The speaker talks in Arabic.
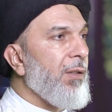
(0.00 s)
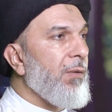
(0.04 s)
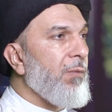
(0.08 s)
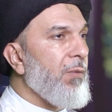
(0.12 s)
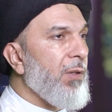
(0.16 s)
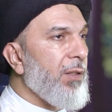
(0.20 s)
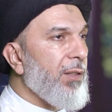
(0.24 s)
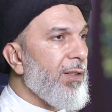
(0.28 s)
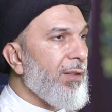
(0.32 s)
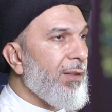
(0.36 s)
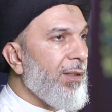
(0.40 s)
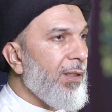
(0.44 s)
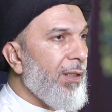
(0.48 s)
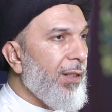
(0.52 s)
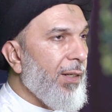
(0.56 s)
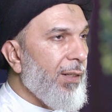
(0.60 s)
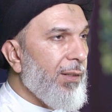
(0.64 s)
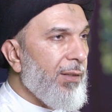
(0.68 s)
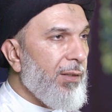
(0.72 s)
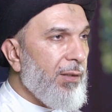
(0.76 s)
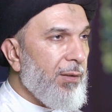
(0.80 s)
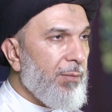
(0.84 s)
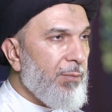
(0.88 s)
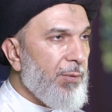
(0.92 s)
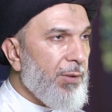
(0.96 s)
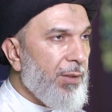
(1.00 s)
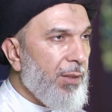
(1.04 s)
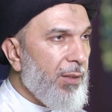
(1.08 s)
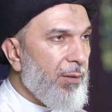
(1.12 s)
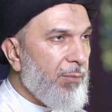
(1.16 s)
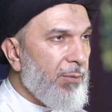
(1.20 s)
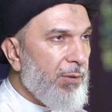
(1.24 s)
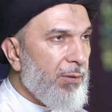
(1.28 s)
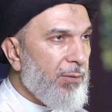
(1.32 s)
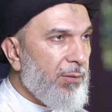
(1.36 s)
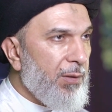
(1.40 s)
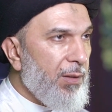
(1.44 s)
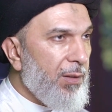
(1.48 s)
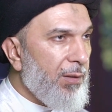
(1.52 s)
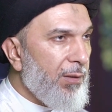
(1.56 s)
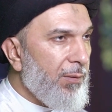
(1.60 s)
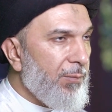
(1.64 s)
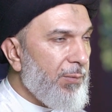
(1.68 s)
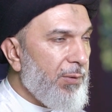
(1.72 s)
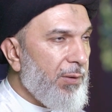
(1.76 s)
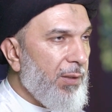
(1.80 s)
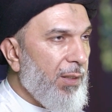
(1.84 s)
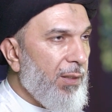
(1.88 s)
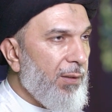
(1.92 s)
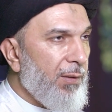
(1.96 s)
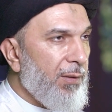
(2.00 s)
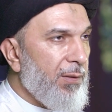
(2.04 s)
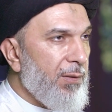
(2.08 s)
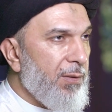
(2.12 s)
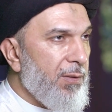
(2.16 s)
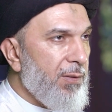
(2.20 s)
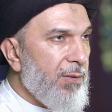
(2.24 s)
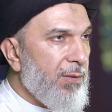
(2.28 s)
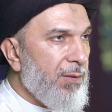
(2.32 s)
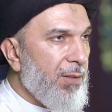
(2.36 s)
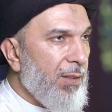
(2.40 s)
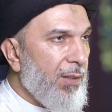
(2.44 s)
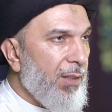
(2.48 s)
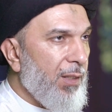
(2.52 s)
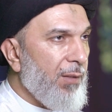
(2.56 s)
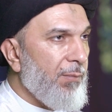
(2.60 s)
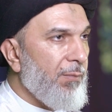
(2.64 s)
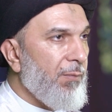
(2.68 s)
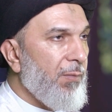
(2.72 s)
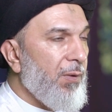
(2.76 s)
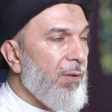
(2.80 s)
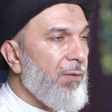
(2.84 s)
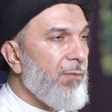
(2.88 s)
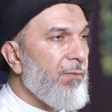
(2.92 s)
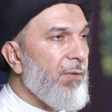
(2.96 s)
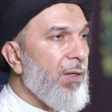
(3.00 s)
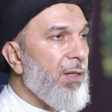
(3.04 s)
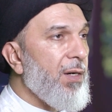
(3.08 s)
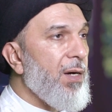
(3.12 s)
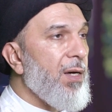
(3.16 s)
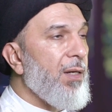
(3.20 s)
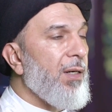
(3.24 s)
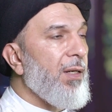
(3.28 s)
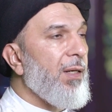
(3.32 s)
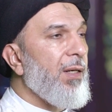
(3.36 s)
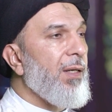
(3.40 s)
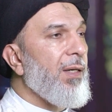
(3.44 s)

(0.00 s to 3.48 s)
وقتل علي بن أبي طالب عليه السلام فقال